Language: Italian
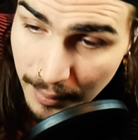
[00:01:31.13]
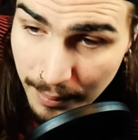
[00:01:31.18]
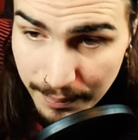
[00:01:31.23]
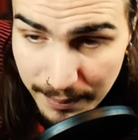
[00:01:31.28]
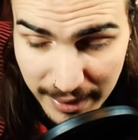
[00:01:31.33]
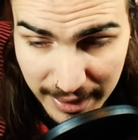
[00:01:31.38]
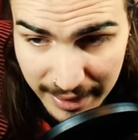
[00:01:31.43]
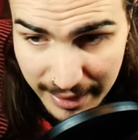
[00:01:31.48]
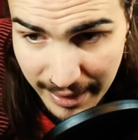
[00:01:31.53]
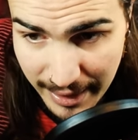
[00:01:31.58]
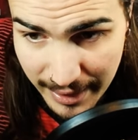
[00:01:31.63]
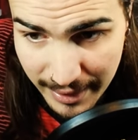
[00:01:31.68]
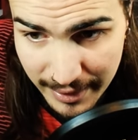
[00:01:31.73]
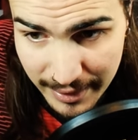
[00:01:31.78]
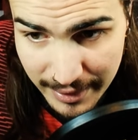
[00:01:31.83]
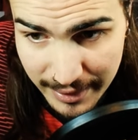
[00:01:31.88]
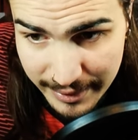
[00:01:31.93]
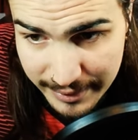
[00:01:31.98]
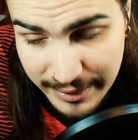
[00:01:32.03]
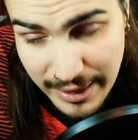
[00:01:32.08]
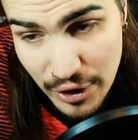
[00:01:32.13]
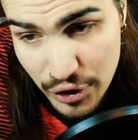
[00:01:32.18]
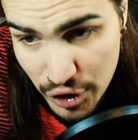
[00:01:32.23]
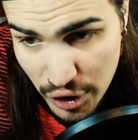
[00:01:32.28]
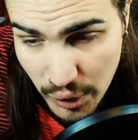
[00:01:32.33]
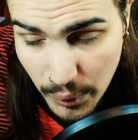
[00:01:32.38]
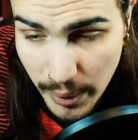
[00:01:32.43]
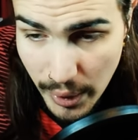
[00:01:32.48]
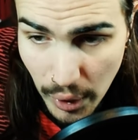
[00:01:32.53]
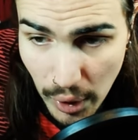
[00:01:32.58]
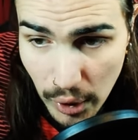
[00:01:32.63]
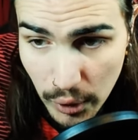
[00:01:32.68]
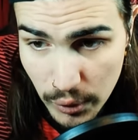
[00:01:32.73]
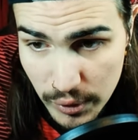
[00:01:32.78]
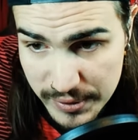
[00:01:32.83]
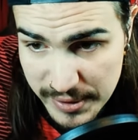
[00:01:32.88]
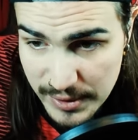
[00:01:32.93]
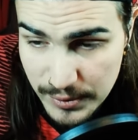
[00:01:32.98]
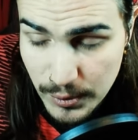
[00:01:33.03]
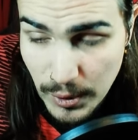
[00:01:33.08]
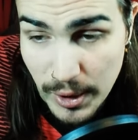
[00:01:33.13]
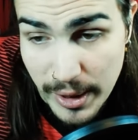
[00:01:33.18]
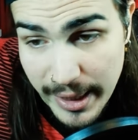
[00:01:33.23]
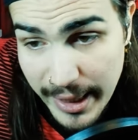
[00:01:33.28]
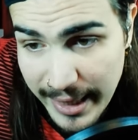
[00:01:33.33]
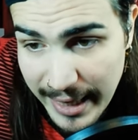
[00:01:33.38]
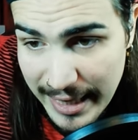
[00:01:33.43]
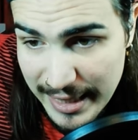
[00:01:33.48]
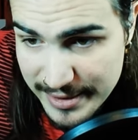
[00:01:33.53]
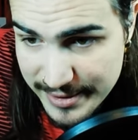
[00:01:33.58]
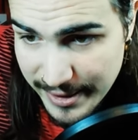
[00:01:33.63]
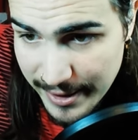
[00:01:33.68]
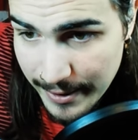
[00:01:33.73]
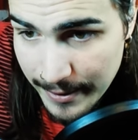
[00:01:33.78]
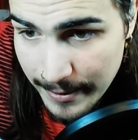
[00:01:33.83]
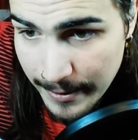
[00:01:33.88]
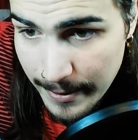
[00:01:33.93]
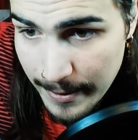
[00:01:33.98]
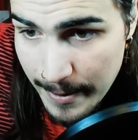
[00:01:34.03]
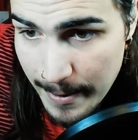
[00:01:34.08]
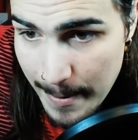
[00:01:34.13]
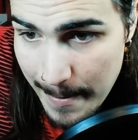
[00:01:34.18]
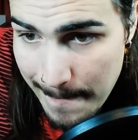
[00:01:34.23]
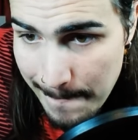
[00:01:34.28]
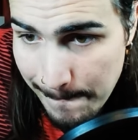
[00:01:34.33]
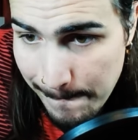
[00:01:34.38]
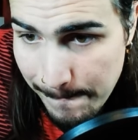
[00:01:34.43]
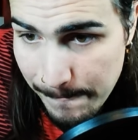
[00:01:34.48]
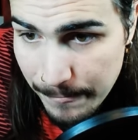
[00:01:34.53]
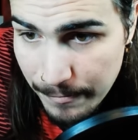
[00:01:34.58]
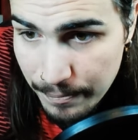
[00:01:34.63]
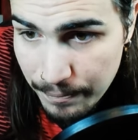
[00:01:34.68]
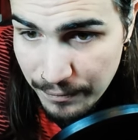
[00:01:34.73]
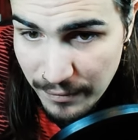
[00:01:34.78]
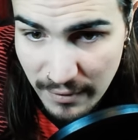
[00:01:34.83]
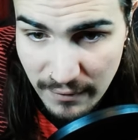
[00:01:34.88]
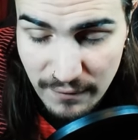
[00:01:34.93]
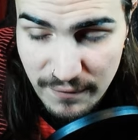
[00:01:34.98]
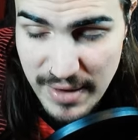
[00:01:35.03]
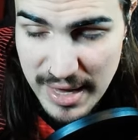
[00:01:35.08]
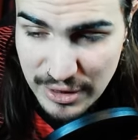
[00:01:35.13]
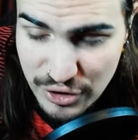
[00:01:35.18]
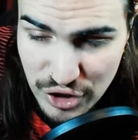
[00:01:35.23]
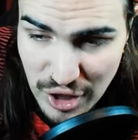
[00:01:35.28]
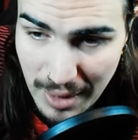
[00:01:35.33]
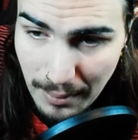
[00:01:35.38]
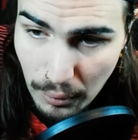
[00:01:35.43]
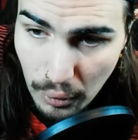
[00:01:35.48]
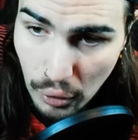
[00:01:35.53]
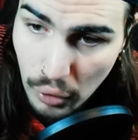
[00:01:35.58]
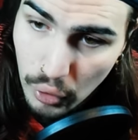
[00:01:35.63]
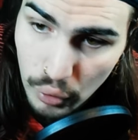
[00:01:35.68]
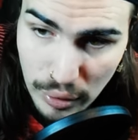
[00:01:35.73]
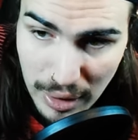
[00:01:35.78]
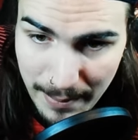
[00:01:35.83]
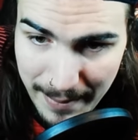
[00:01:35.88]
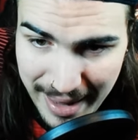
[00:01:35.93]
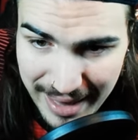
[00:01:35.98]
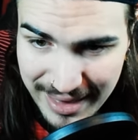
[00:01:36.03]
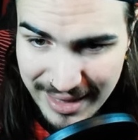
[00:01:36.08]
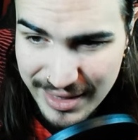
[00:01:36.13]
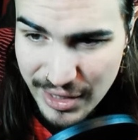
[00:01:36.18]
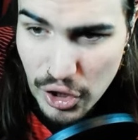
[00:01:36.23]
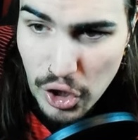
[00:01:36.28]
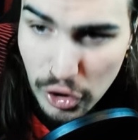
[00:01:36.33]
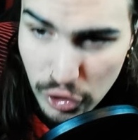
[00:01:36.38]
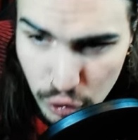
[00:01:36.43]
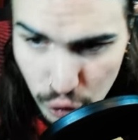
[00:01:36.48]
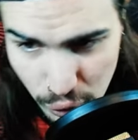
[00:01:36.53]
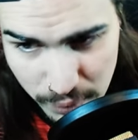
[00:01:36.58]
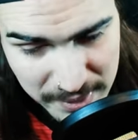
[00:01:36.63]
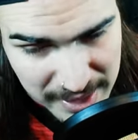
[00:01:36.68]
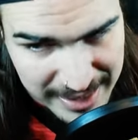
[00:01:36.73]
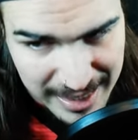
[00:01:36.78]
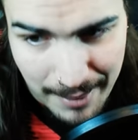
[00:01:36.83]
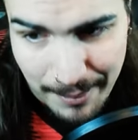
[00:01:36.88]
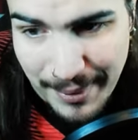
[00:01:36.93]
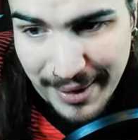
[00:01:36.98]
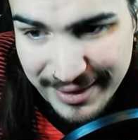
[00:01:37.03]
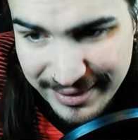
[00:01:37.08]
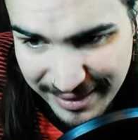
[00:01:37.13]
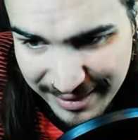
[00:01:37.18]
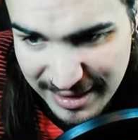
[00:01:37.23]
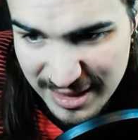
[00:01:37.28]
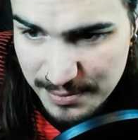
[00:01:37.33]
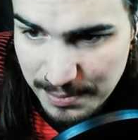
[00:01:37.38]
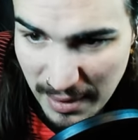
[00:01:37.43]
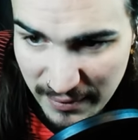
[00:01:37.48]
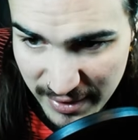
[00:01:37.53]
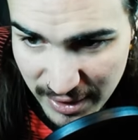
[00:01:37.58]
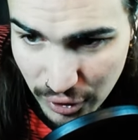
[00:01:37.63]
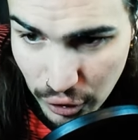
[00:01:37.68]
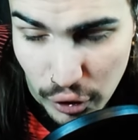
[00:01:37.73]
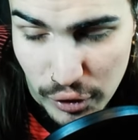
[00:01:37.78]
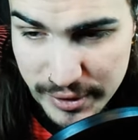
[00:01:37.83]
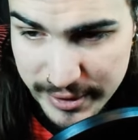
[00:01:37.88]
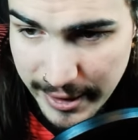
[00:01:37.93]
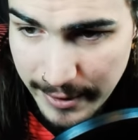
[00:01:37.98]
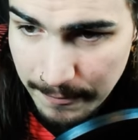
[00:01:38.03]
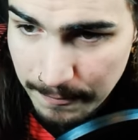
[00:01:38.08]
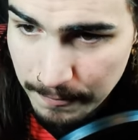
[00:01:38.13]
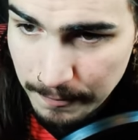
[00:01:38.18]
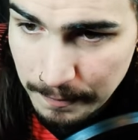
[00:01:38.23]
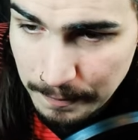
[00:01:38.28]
Perché dai 5 gol col Sassuolo in casa, viaggiamo con una media di gol subiti a partita spaventosa.